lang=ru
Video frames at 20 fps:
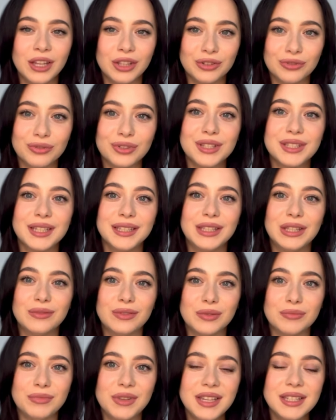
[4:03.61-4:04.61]
ну вот с
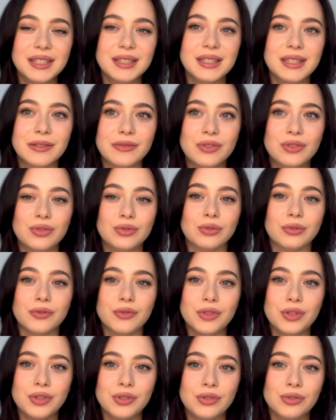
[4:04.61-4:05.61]
этого месяца все,
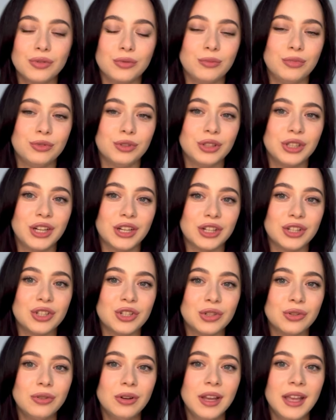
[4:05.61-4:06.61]
все будет
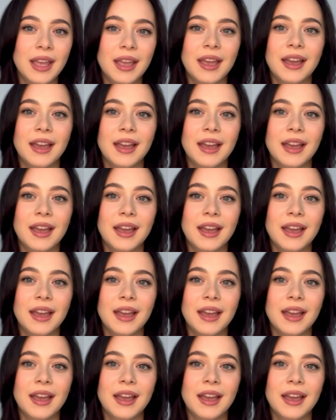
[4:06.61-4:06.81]
хорошо,